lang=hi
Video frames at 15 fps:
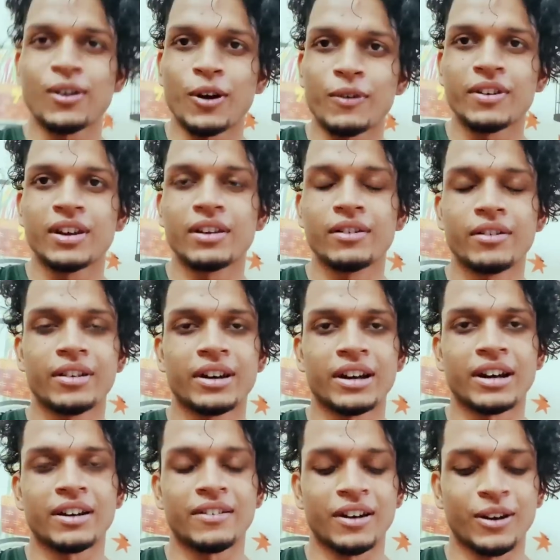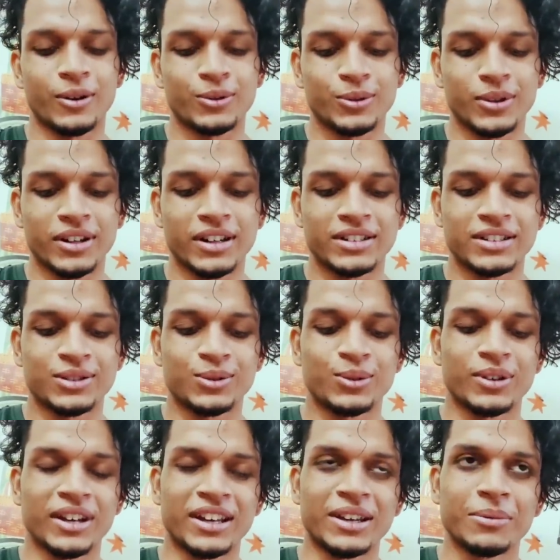के और भी गिव अवे करने वाला हूँ तो अगर
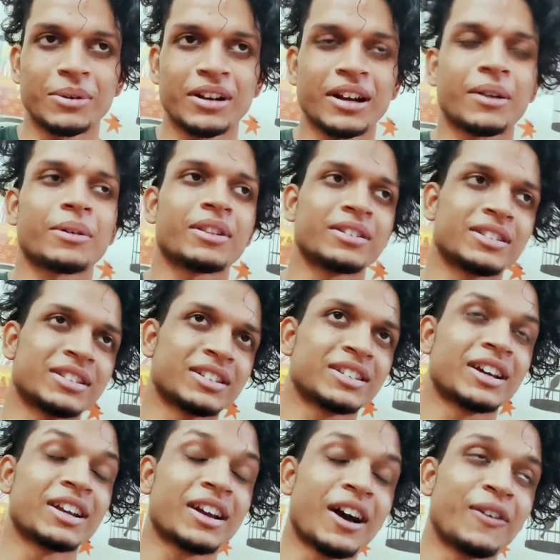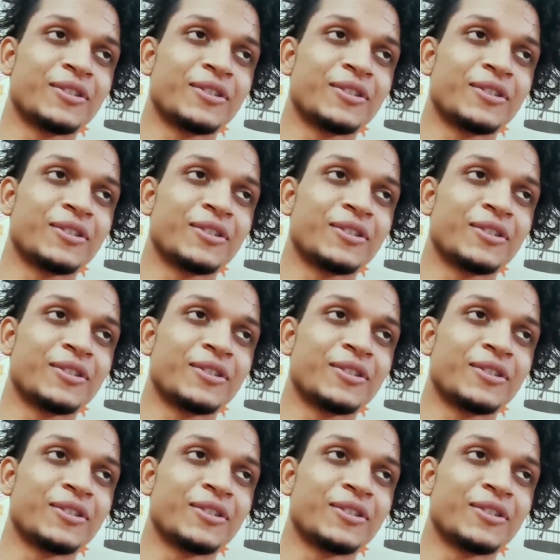जिसको नहीं मिल रहा है मतलब जितने सारे